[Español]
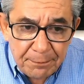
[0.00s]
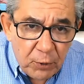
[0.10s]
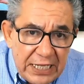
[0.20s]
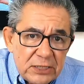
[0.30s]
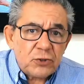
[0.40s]

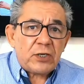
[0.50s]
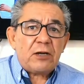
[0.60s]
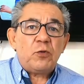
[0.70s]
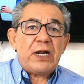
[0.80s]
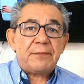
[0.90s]
por eso
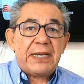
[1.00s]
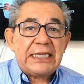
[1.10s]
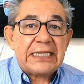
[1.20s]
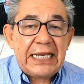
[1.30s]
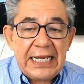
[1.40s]

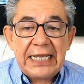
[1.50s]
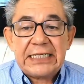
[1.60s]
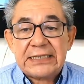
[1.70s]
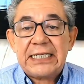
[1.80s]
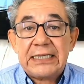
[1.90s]
regularmente
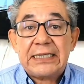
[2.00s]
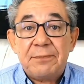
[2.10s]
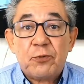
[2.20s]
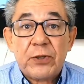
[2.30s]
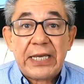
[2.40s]
este
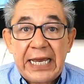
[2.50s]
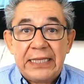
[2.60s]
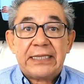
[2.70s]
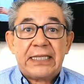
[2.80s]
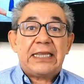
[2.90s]
tipo de
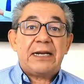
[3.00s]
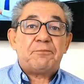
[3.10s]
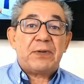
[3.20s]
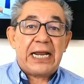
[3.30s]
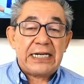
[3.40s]
gente del
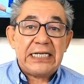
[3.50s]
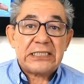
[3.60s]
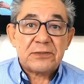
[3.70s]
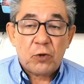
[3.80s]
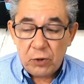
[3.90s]

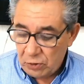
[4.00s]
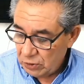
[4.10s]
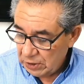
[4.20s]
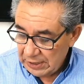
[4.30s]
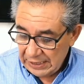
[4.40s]

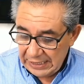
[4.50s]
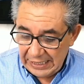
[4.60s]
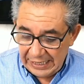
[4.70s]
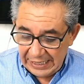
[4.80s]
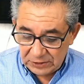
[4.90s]
prianismo,
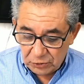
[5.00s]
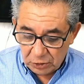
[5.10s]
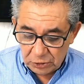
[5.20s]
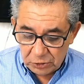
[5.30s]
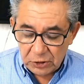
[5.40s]

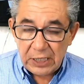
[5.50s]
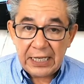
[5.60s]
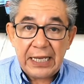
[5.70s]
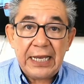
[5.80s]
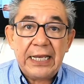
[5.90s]
estos
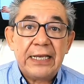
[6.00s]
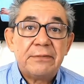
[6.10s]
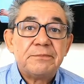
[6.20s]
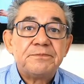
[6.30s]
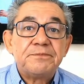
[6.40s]
eh,